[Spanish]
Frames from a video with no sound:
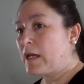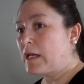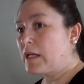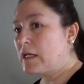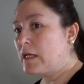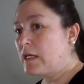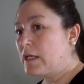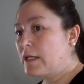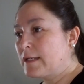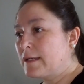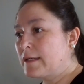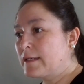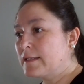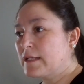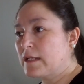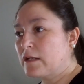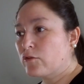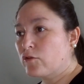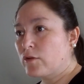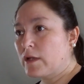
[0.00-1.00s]
y
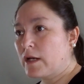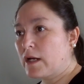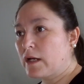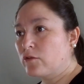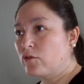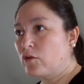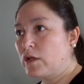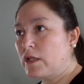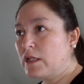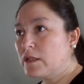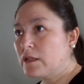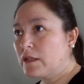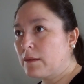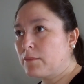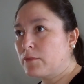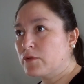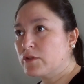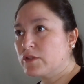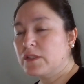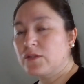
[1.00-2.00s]
se la estoy dejando
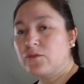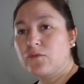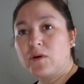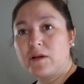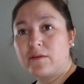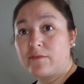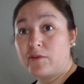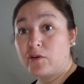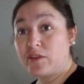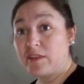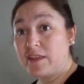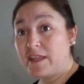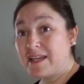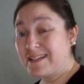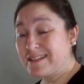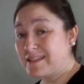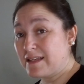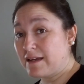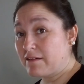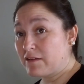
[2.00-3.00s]
lista por si vuelvo hoy
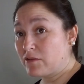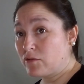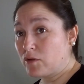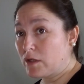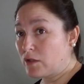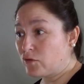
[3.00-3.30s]
día sábado,